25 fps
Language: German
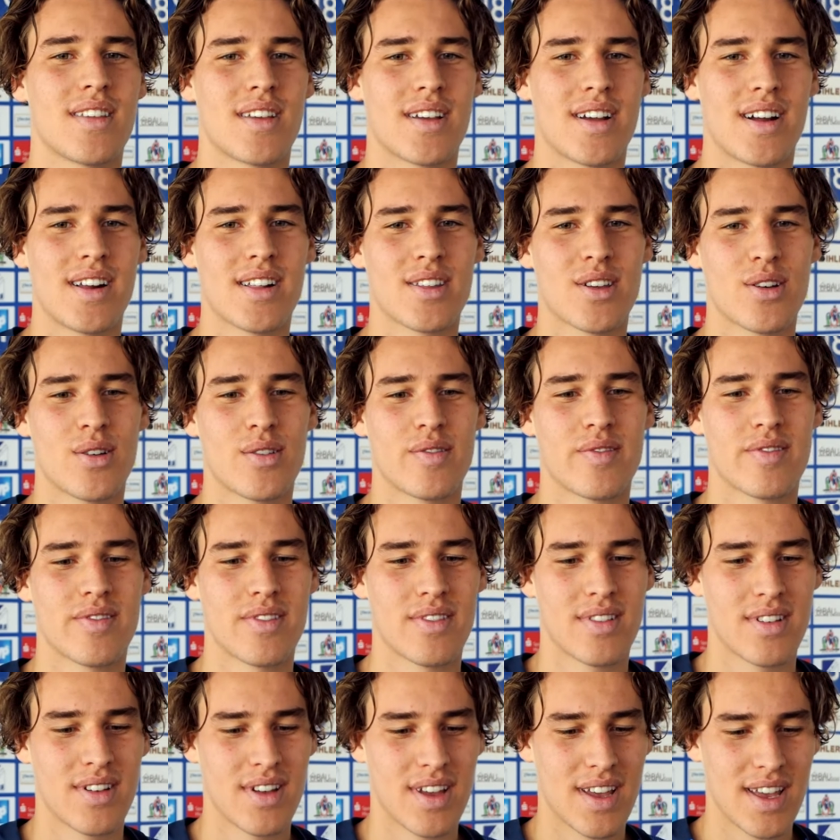er geil drauf.
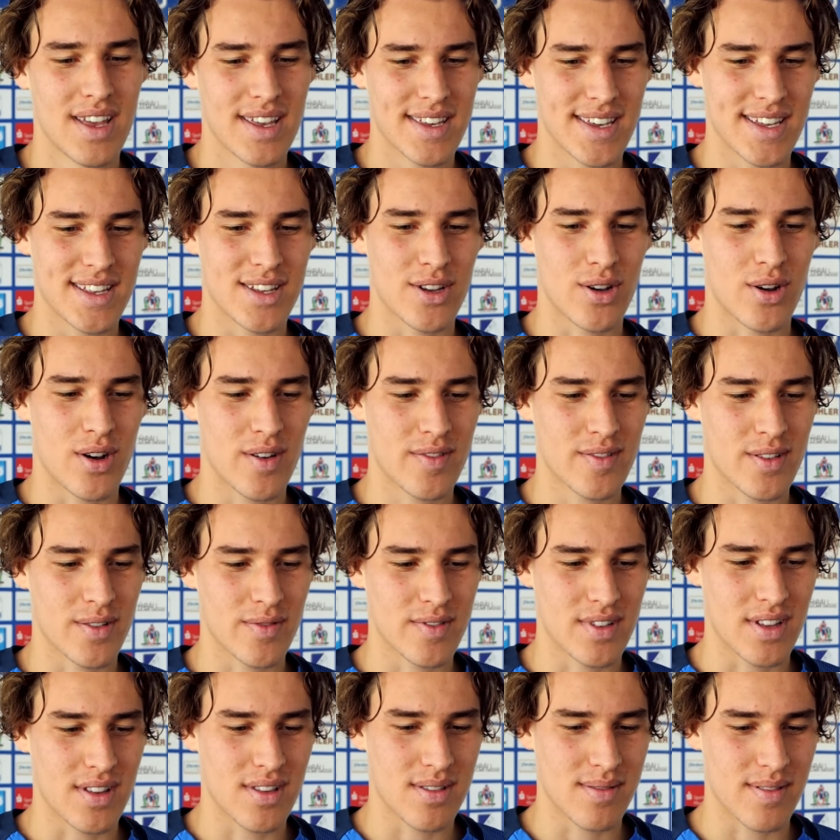Geht auch oft auf
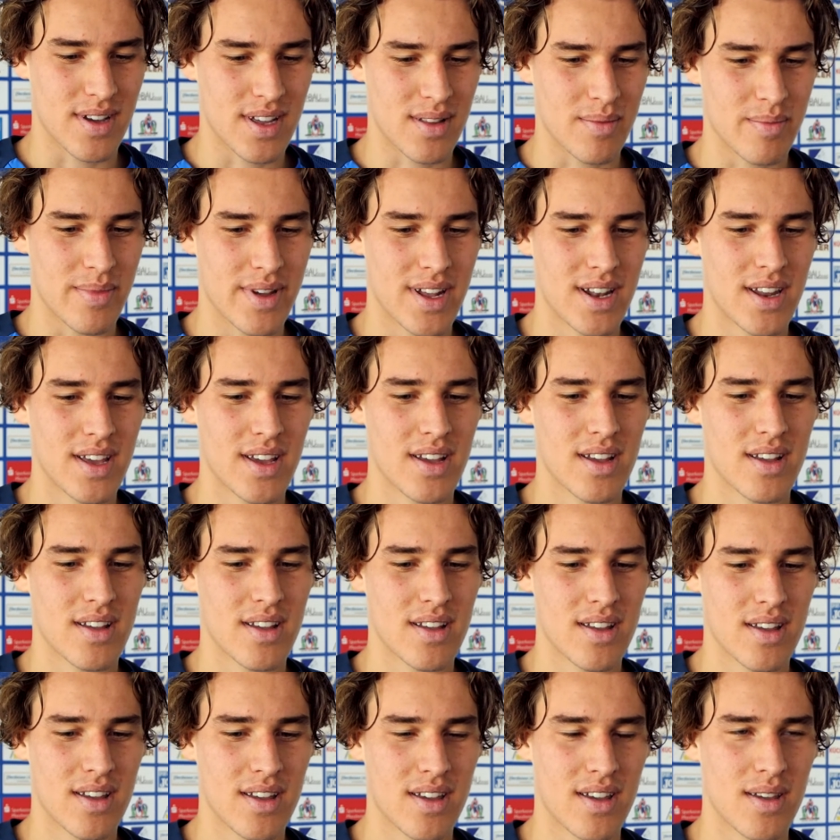die zweiten Bälle.
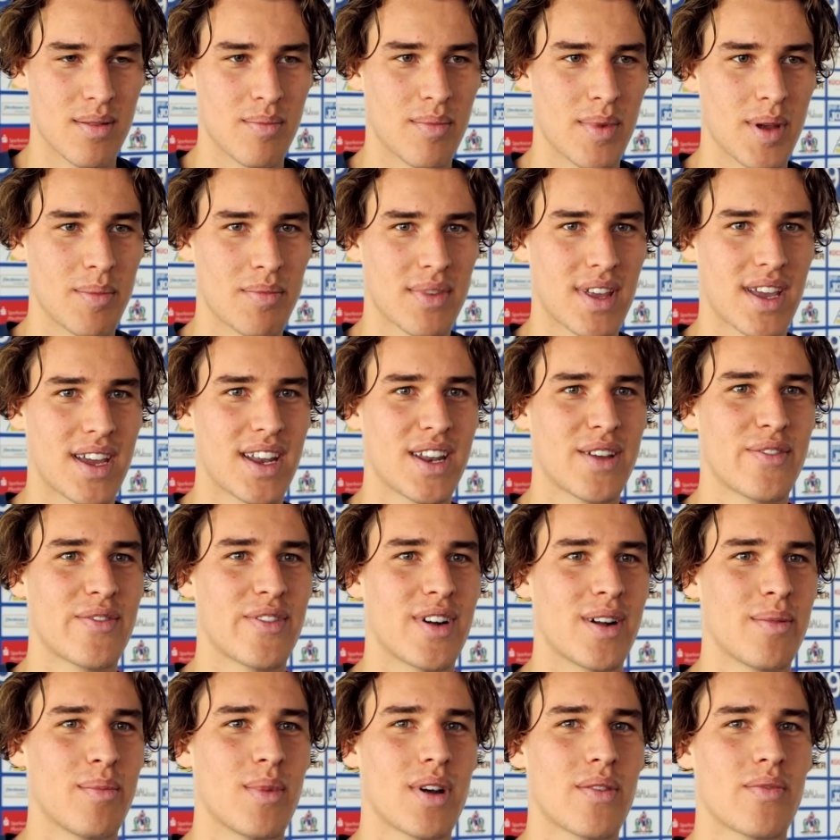Im, im Training
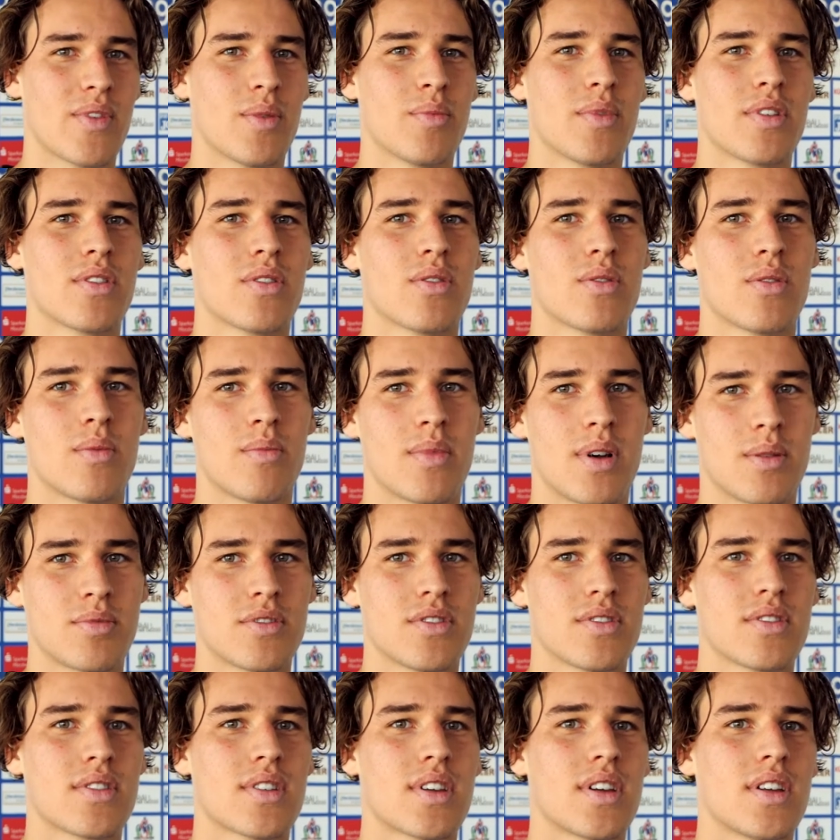vor allem machen wir immer so im
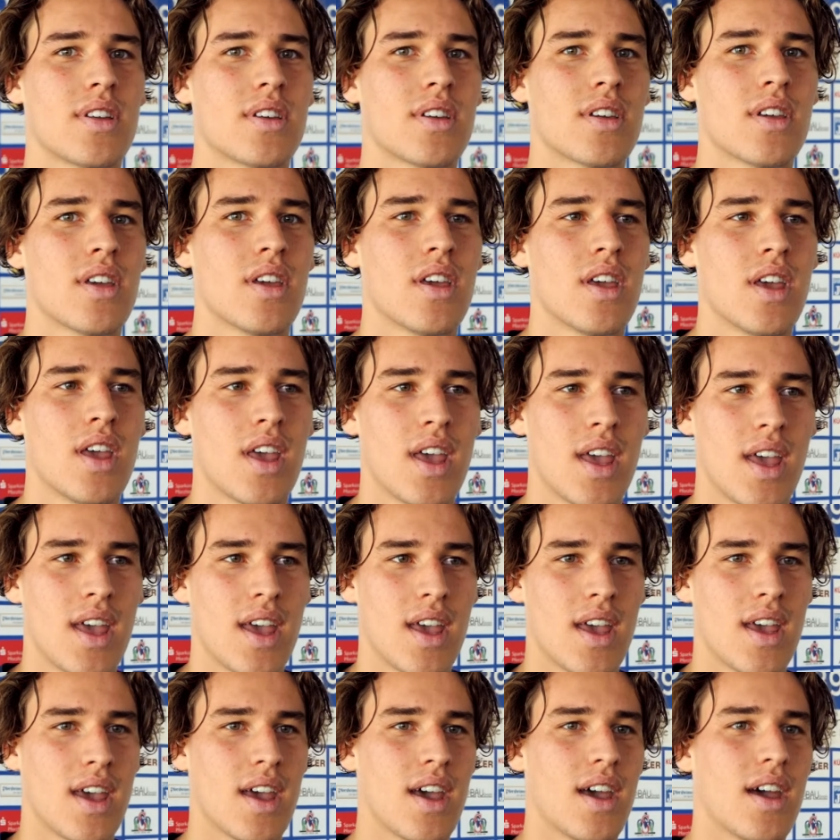Abschlusstraining
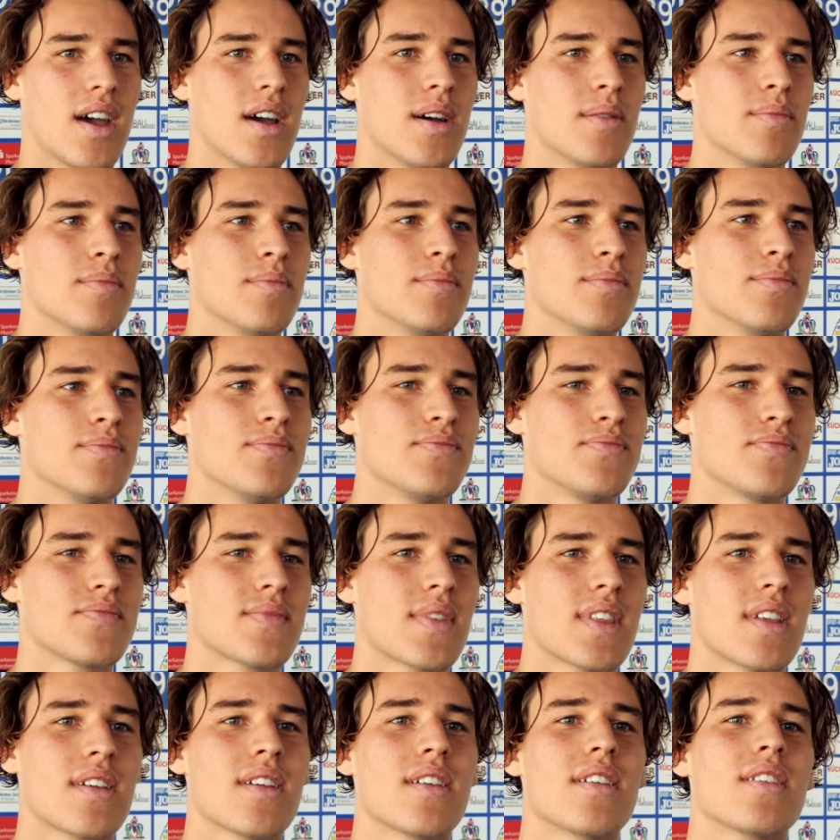ähm,
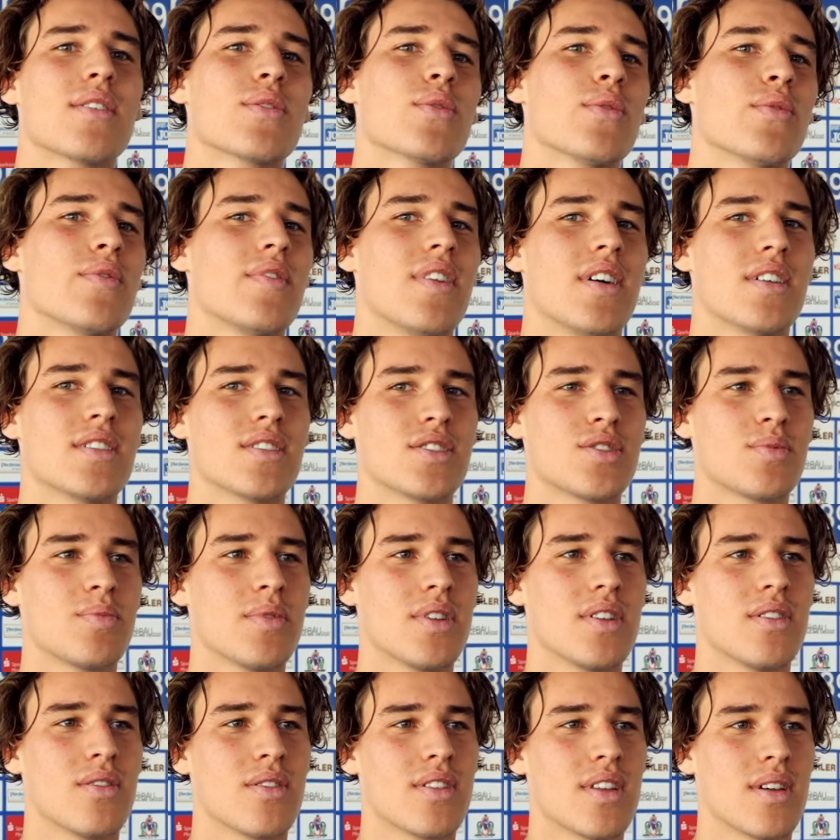so
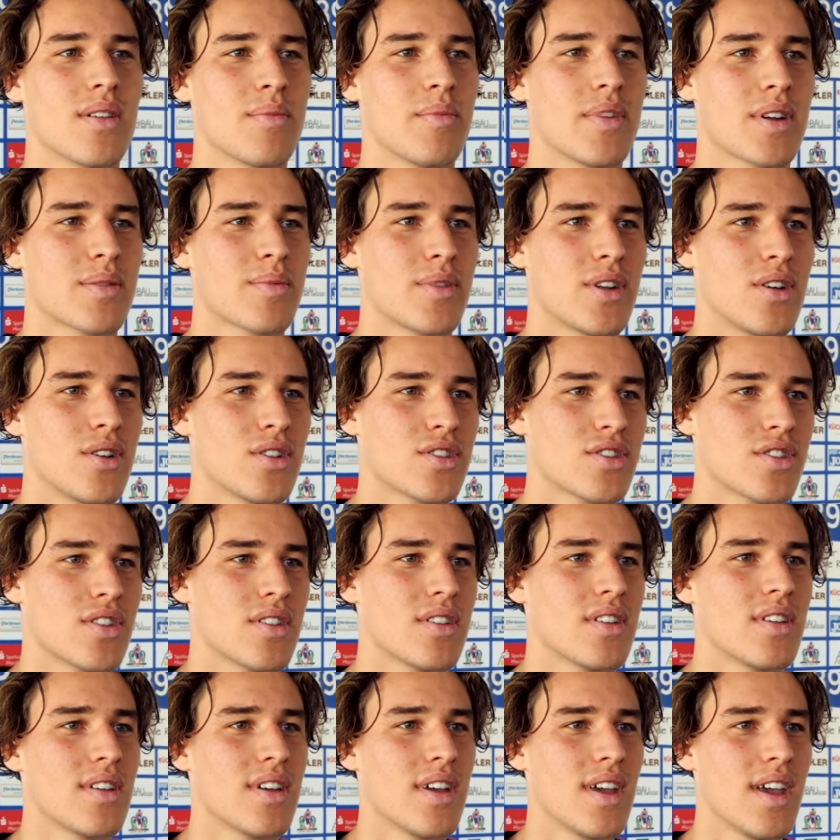Flankenspiel. Und da merkt man auch schon,